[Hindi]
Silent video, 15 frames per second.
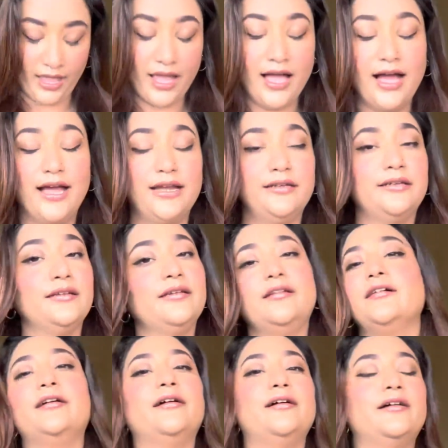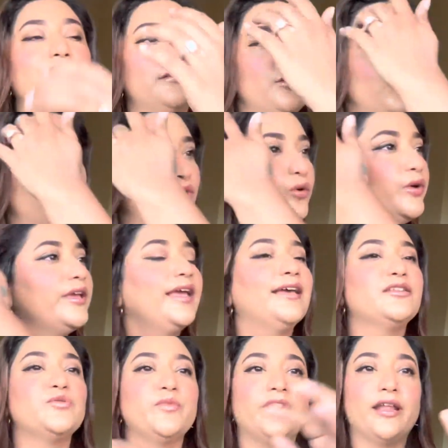एंड सो
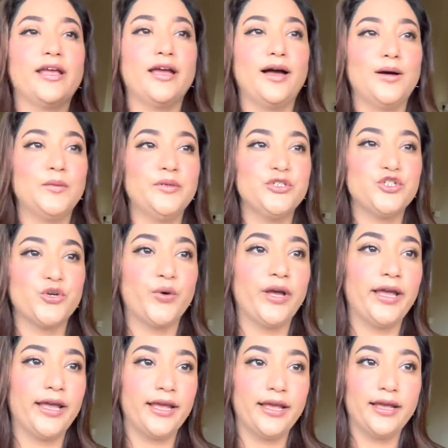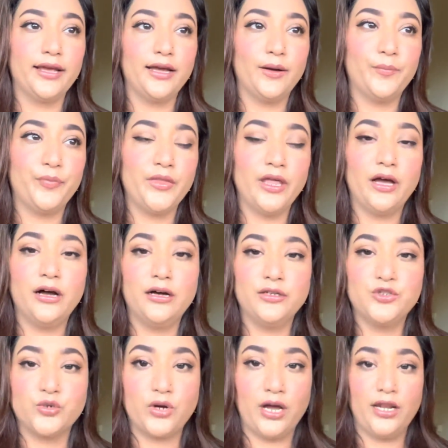यस मैंने अभी जो है
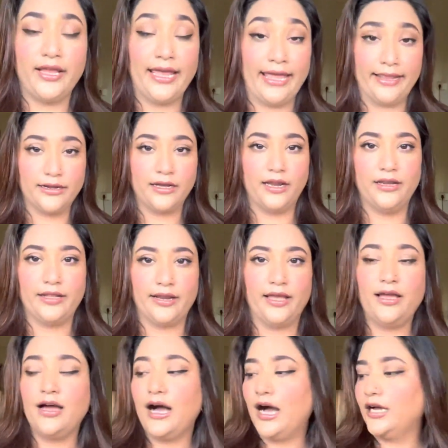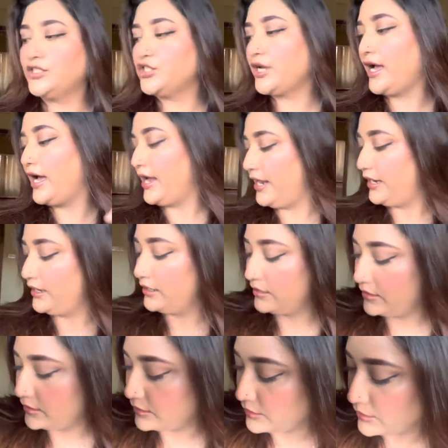अपना जो कल हेयर कलर है हाँ चाय
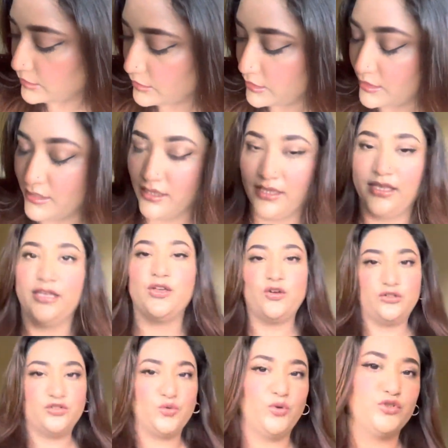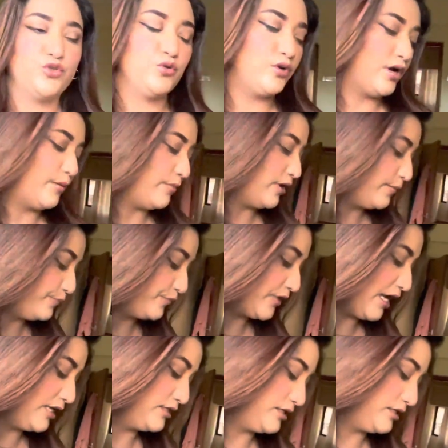ही ऑल्सो वॉन्ट्स टू कम अप आ